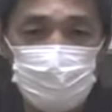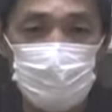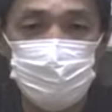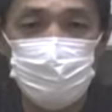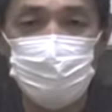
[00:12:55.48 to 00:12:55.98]

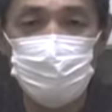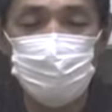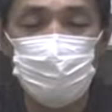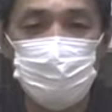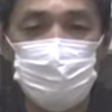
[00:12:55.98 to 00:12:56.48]
際にですね
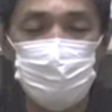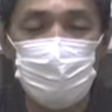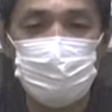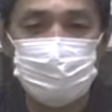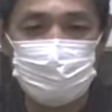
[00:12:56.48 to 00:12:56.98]
生じるの
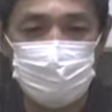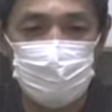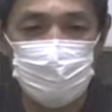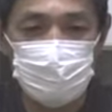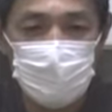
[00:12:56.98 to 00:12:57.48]
が慈悲
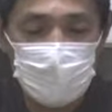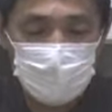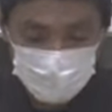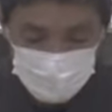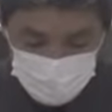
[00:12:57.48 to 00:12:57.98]
だし
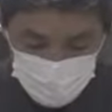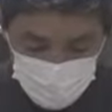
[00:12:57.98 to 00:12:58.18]
慈悲